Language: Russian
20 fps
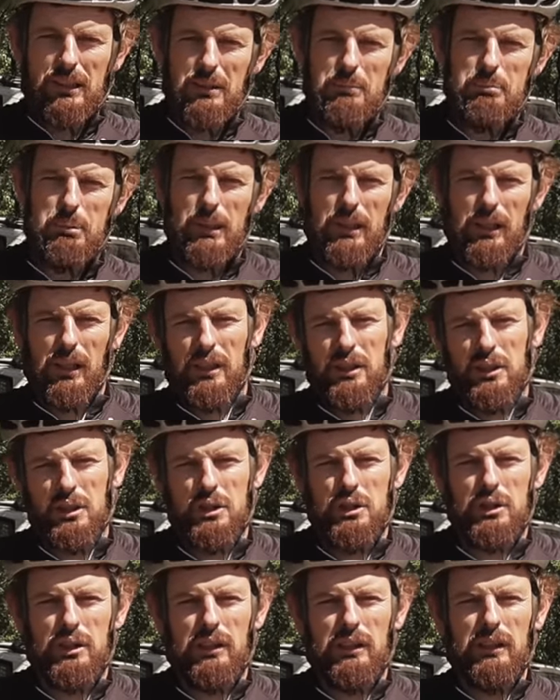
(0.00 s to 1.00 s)
ты
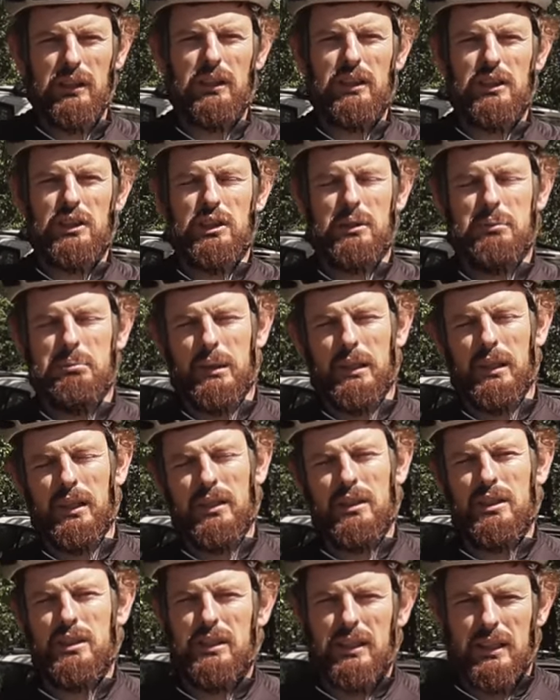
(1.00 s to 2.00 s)
поедешь или же
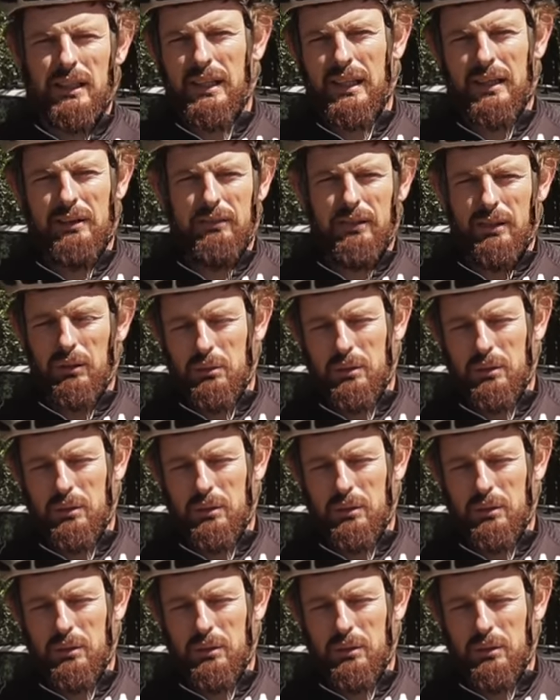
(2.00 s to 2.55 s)
поедешь на гревеле.